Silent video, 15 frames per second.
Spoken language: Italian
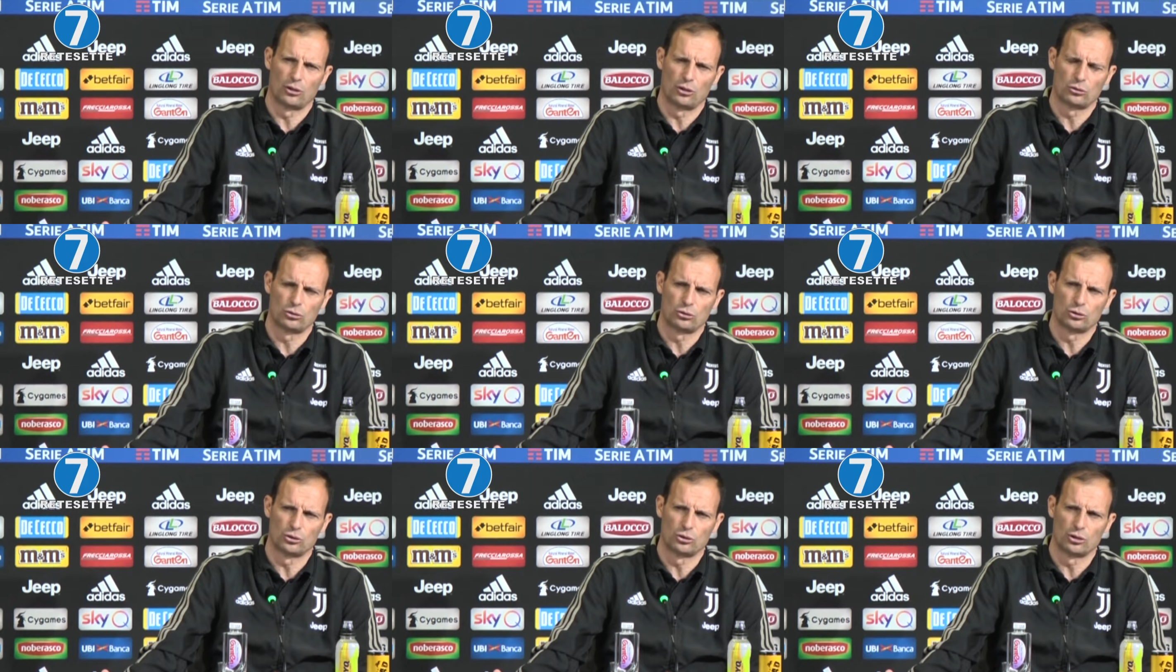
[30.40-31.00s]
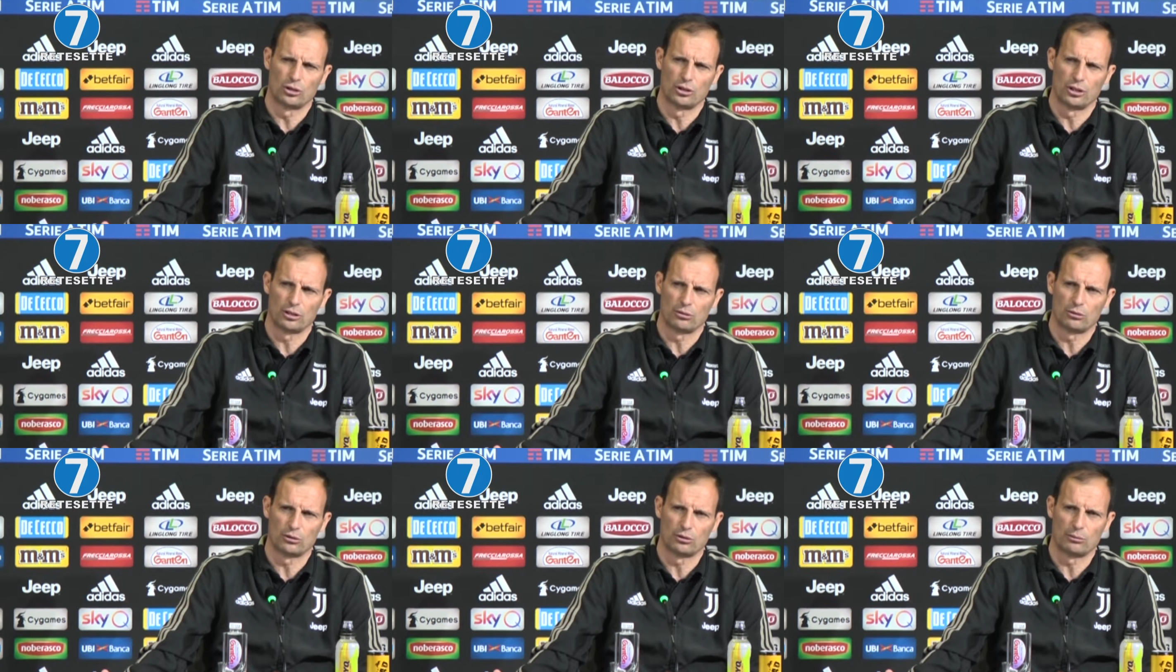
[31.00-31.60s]
8 giorni,
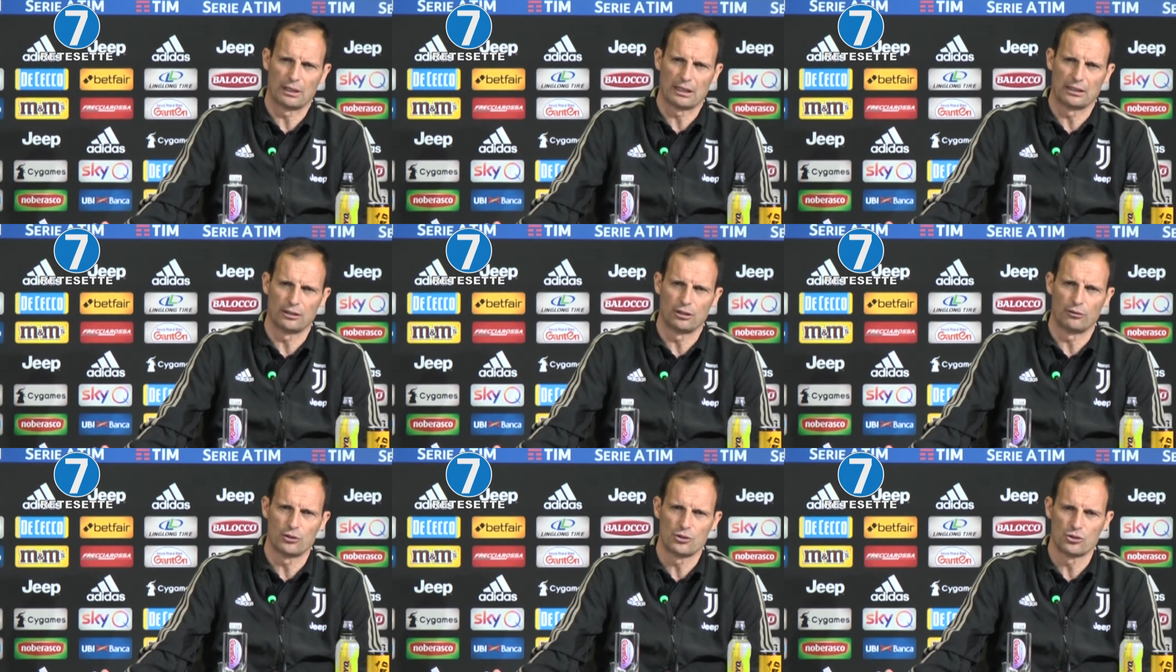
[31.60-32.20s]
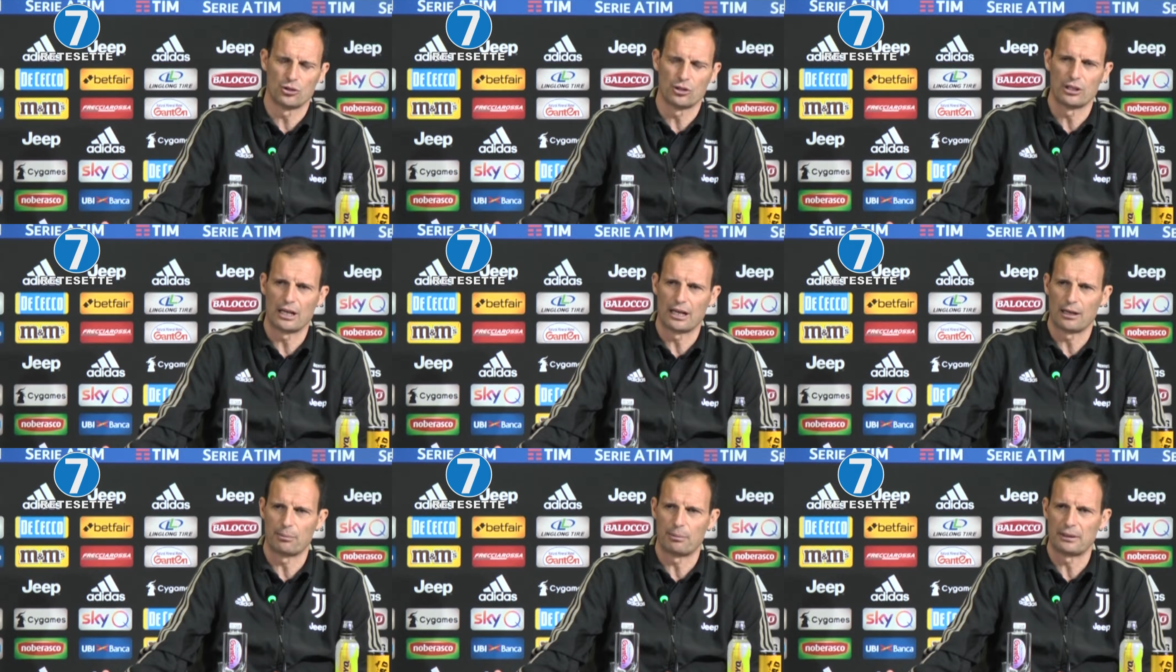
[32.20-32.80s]
quanto manca? 9 giorni
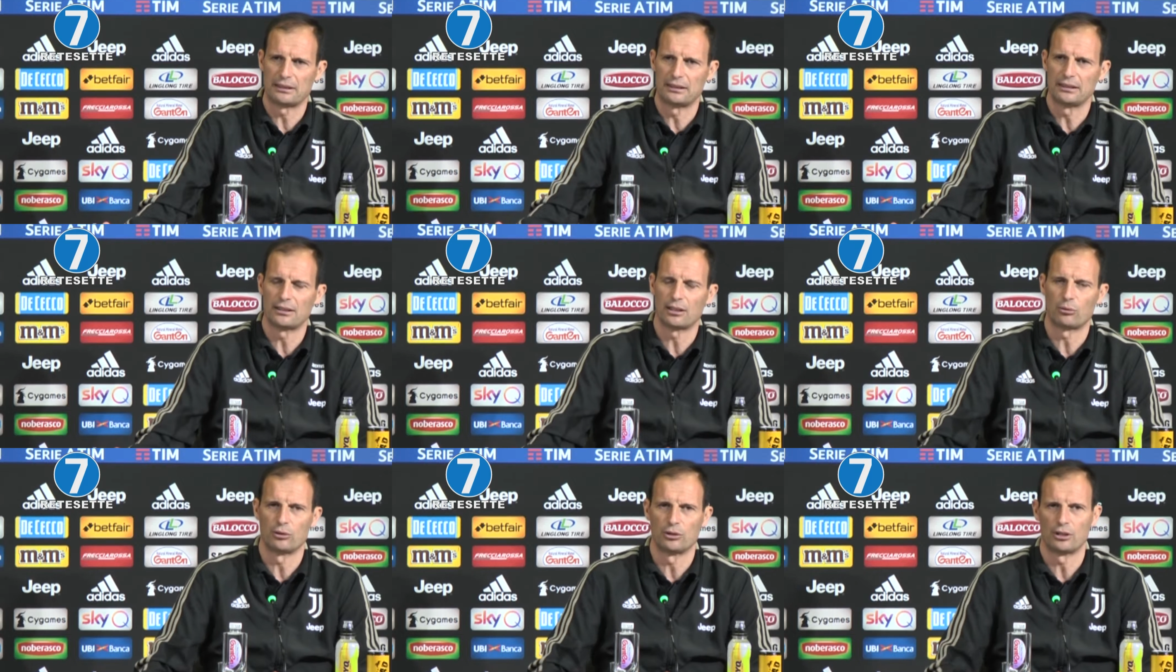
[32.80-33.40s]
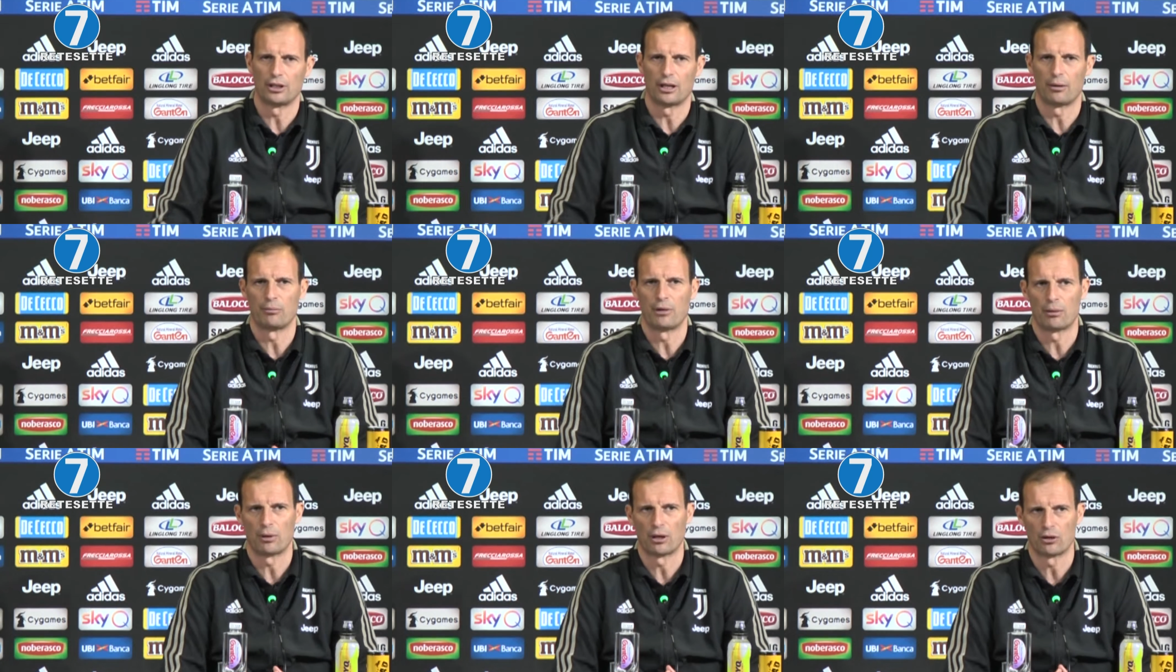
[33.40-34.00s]
alla partita, quindi
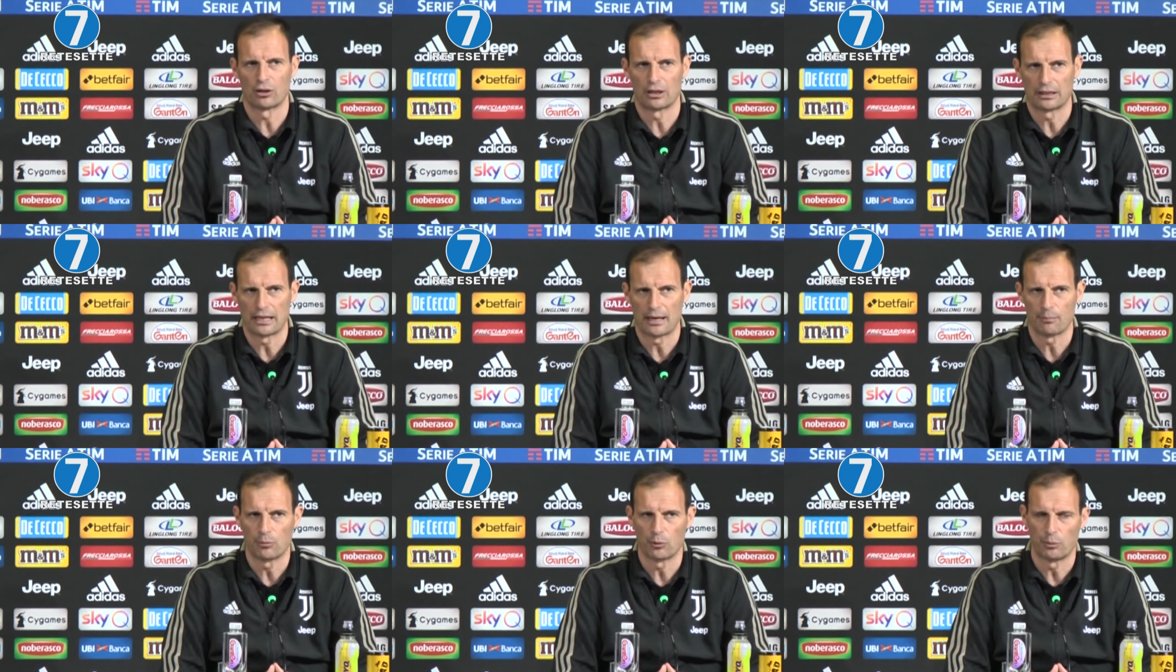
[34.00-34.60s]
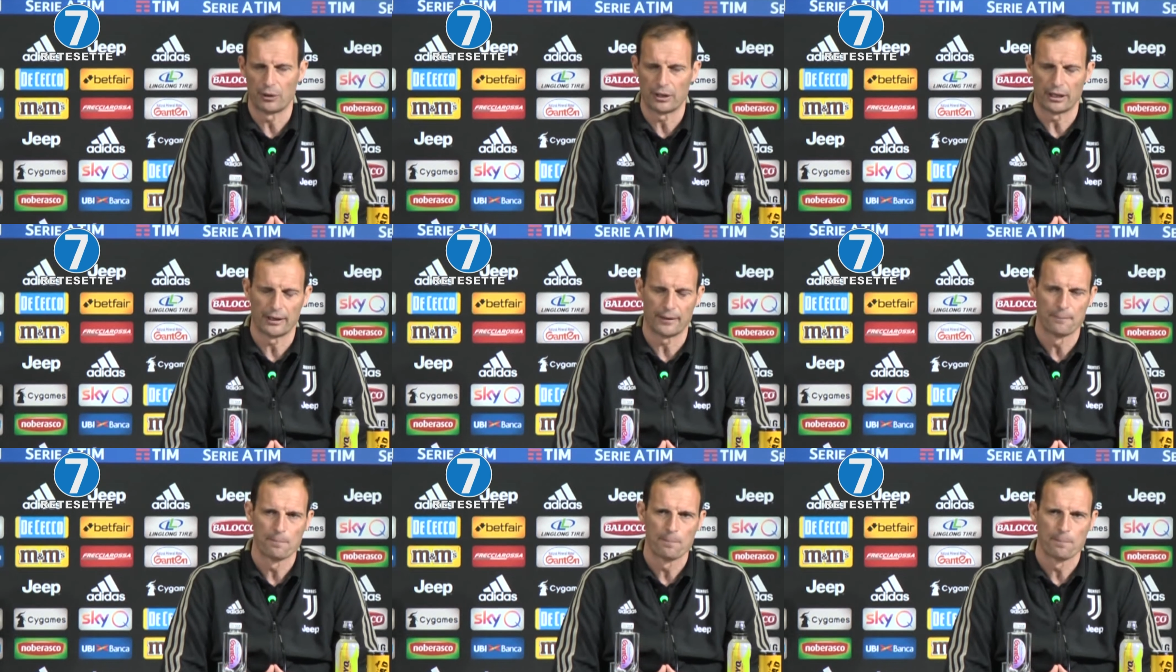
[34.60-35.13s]
abbiamo ancora tempo per,